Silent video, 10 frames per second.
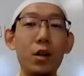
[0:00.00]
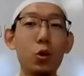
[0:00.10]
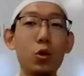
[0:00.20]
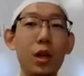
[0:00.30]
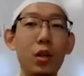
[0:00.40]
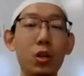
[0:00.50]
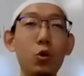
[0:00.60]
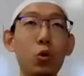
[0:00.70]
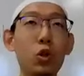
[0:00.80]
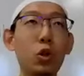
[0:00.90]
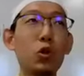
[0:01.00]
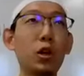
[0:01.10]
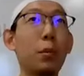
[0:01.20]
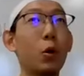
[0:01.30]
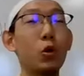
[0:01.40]
这个训练的成果之后
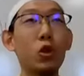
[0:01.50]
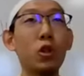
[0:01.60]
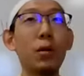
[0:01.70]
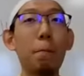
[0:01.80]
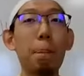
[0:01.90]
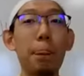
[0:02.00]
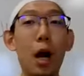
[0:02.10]
是要保持的，